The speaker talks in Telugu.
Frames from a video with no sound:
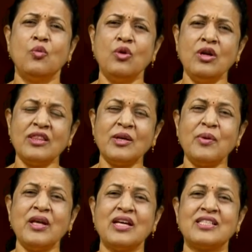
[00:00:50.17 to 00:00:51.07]

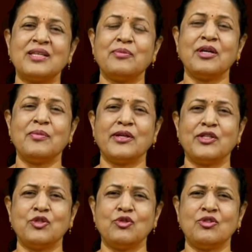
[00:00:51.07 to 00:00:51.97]
ఉన్నతమైన హస్తముగా మనం
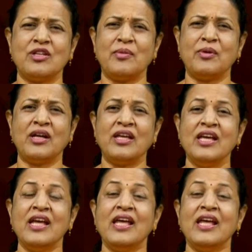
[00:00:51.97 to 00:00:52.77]
చూస్తున్నామండి